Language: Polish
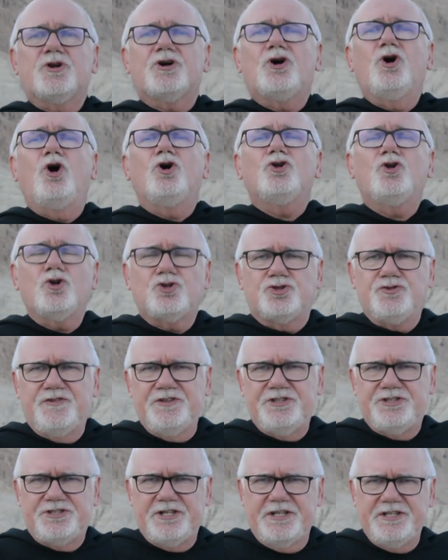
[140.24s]
którego on
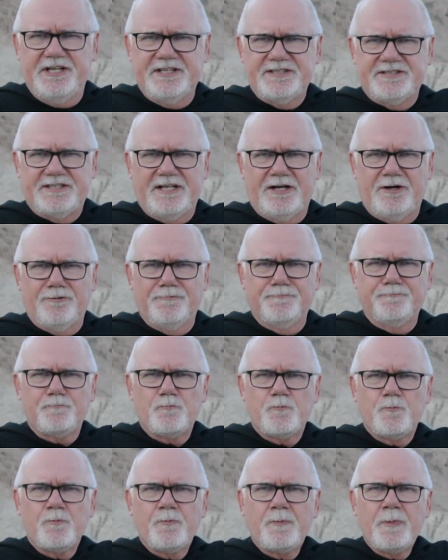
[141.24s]
oczywiście nie znał.
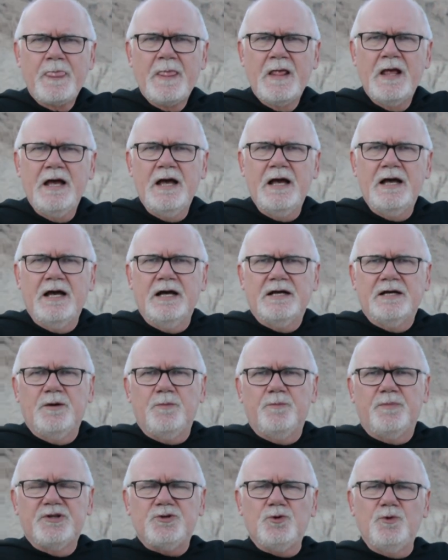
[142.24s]

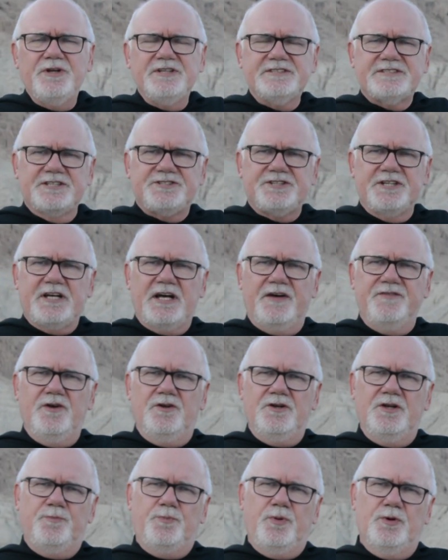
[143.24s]
Beduin
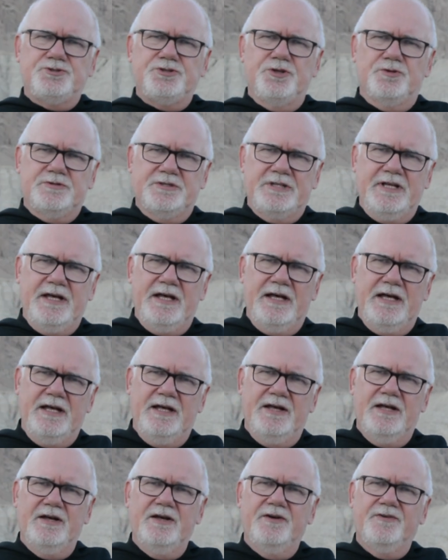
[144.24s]
zaciekawiony pociął
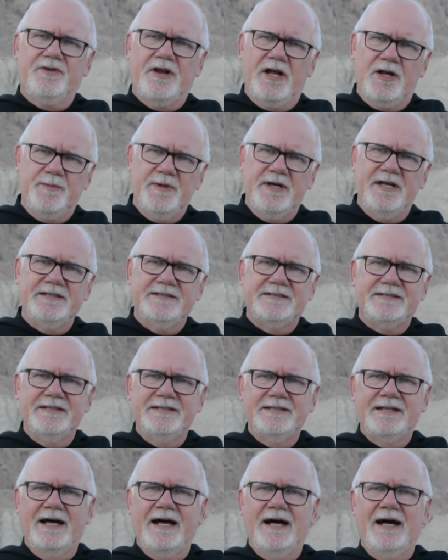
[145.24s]
te
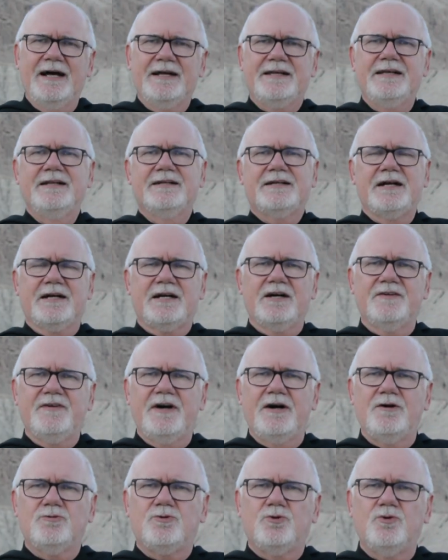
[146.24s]
fragmenty na kilka
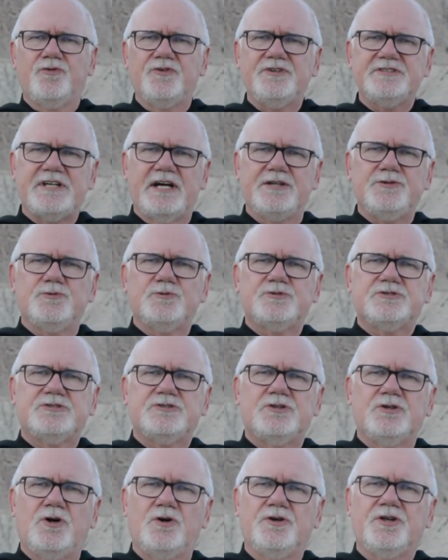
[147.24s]
kawałków i
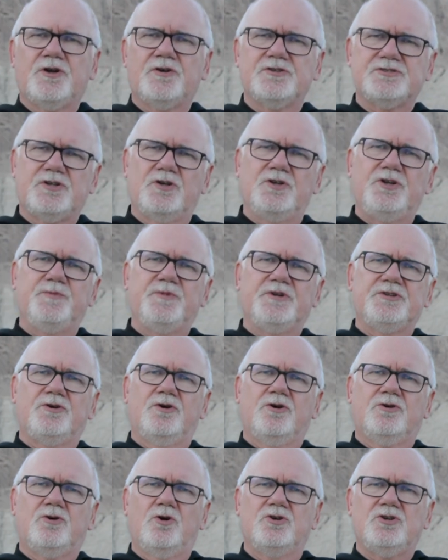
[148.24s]
zaniósł do Jerozolimy
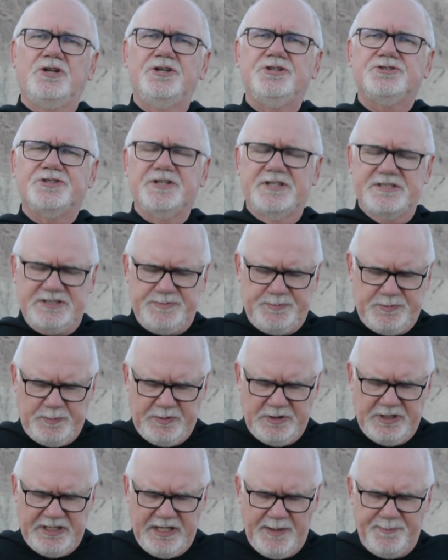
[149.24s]
do okolicznych
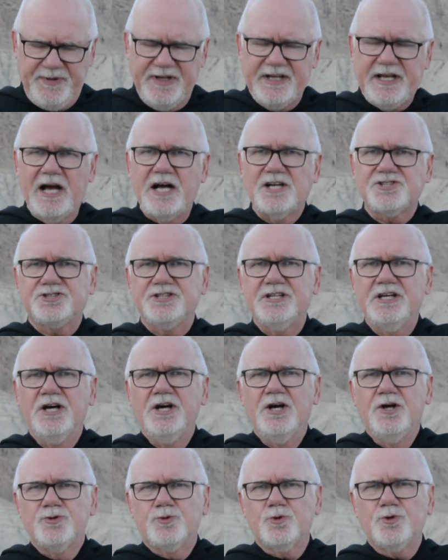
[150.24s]
sklepikarzy
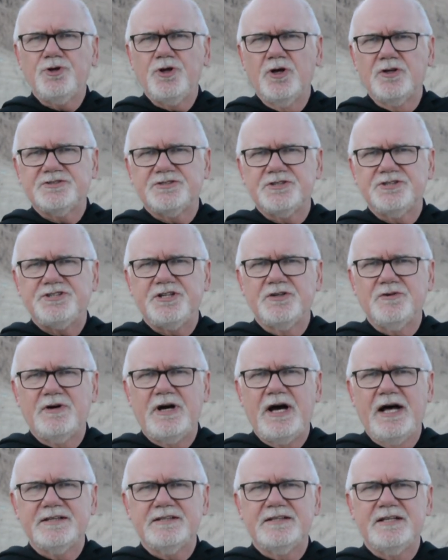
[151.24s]
trudniących się
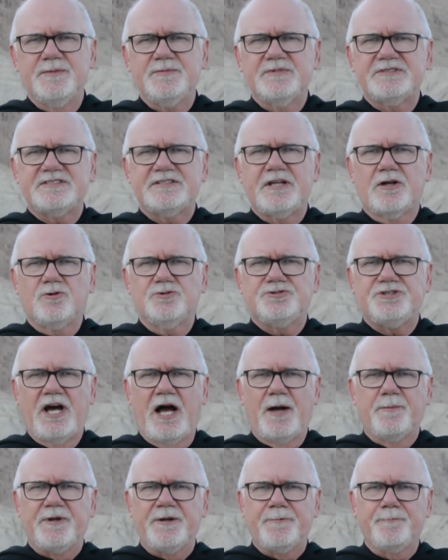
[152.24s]
handlem
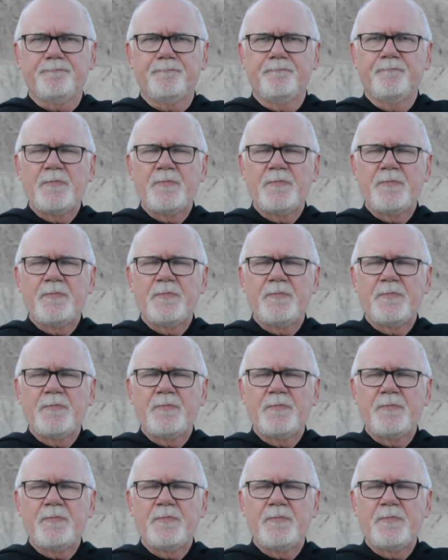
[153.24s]
starociami.